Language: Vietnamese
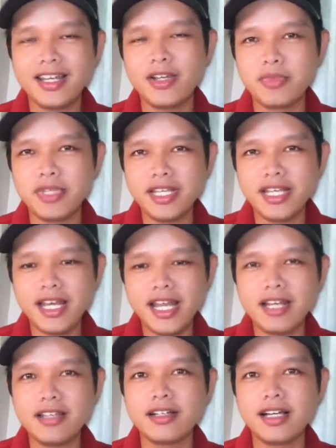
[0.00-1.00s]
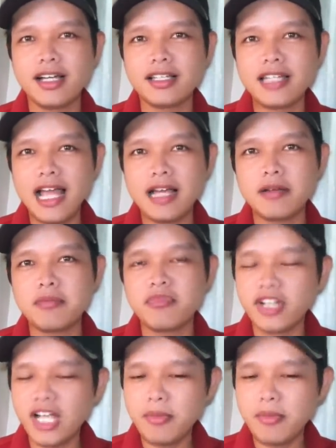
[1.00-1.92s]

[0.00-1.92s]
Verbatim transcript: Đồng chí này đã được thăng vượt